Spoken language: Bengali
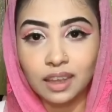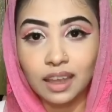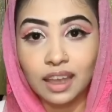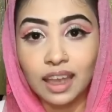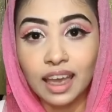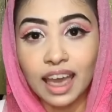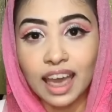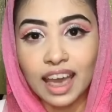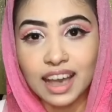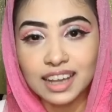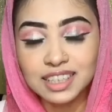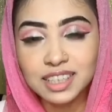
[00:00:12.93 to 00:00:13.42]

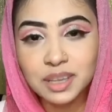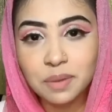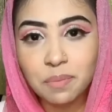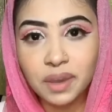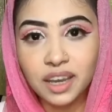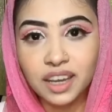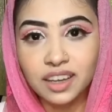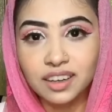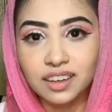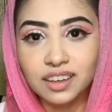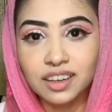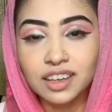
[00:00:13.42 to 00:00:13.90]
অ্যাজ এ
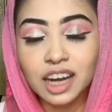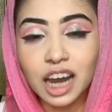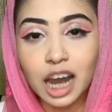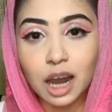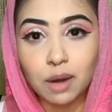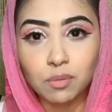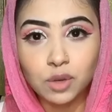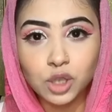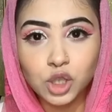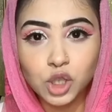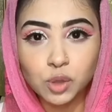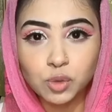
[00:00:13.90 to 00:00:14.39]
বিগিনার
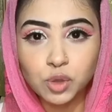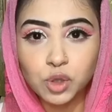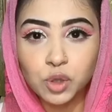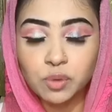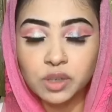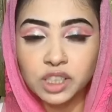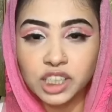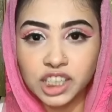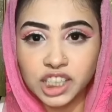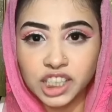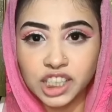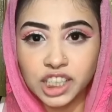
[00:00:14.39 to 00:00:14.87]
আমরা সবসময়
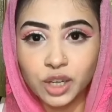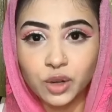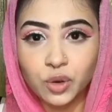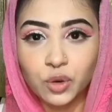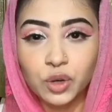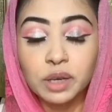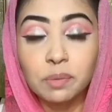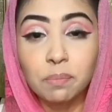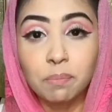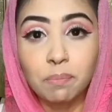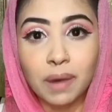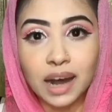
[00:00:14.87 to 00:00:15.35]
চেষ্টা করি
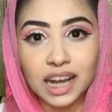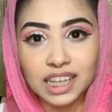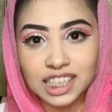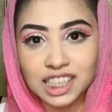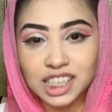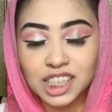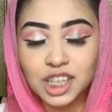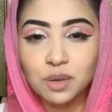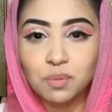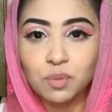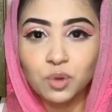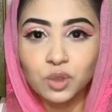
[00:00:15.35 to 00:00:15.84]

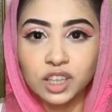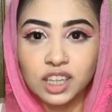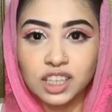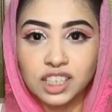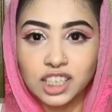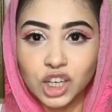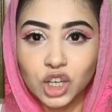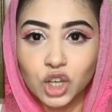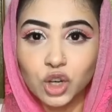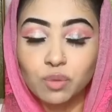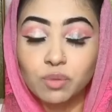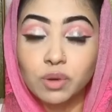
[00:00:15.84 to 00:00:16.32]
বাজেটের মধ্যে
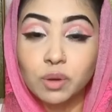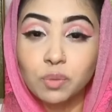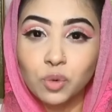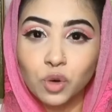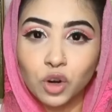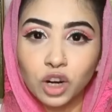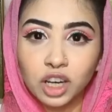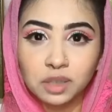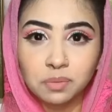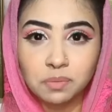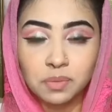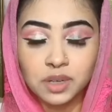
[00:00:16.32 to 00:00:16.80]
যেন আমরা
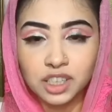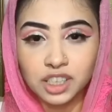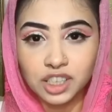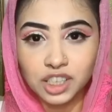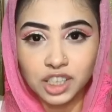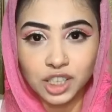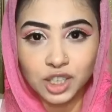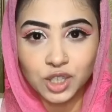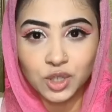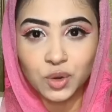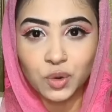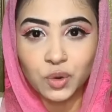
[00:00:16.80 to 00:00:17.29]
প্রোডাক্ট
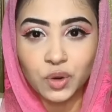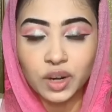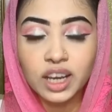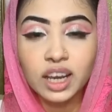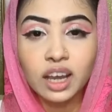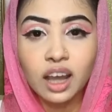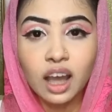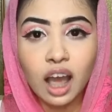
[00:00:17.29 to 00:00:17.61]
পারচেস করি